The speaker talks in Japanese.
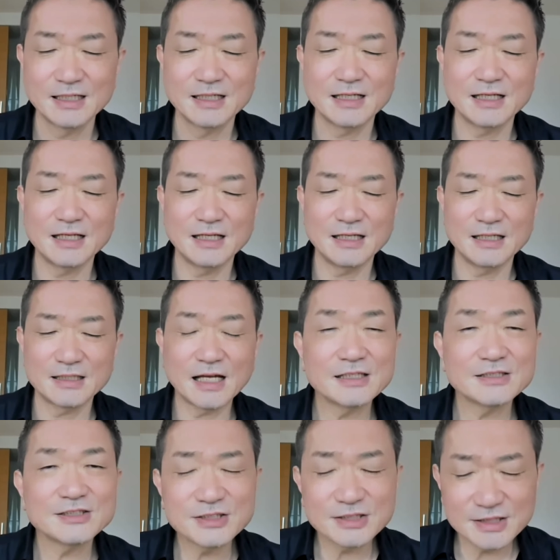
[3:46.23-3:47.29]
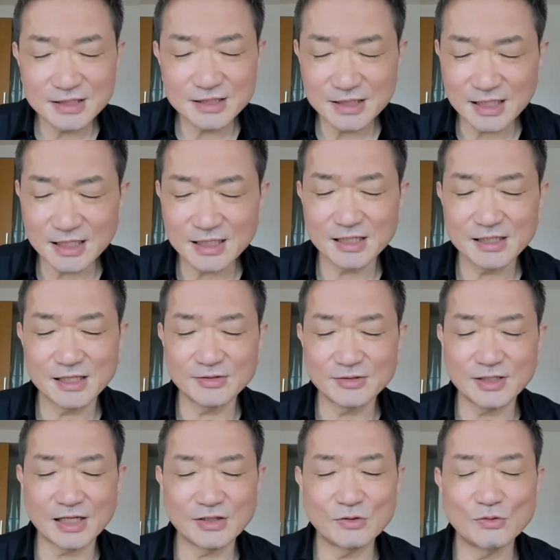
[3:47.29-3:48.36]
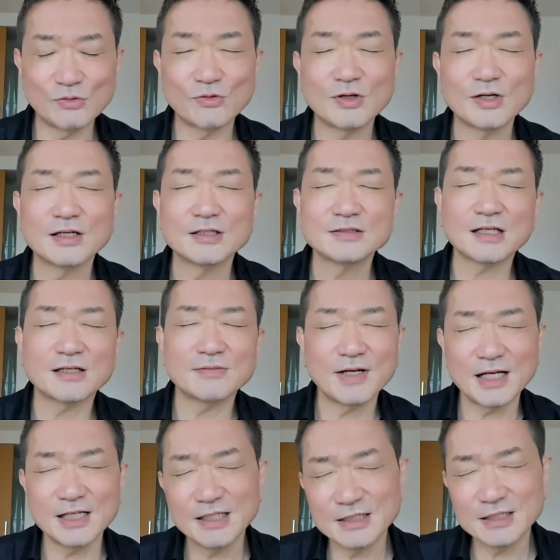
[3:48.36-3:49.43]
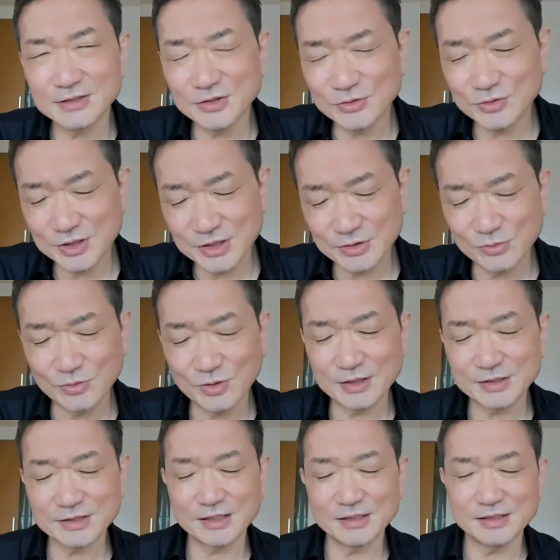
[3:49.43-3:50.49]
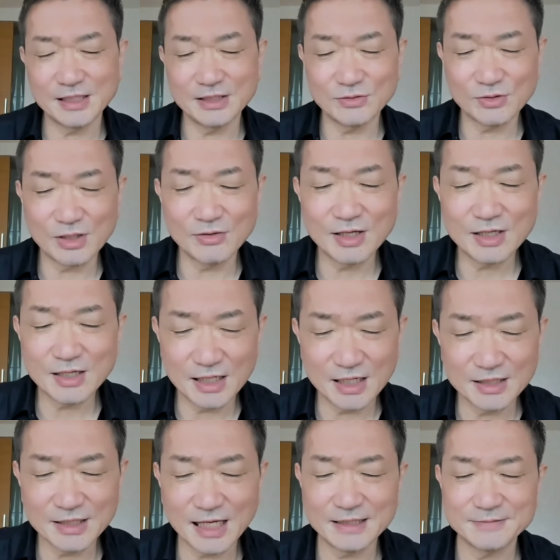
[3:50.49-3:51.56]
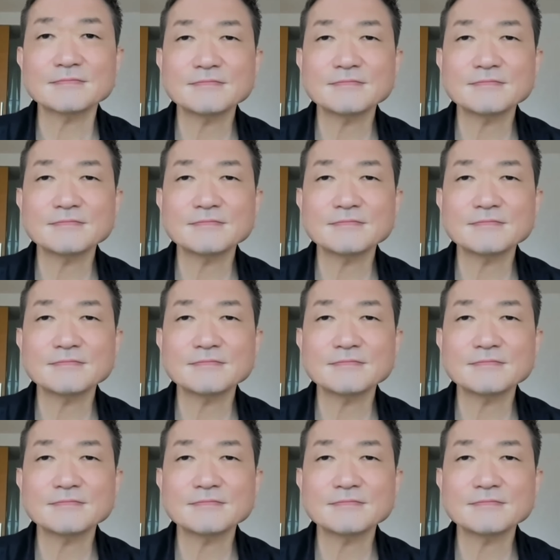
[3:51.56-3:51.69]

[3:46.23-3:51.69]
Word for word: えー、大臣支援に関わってるんだけど、じゃあマイナス領域どう扱っていいのかわからない。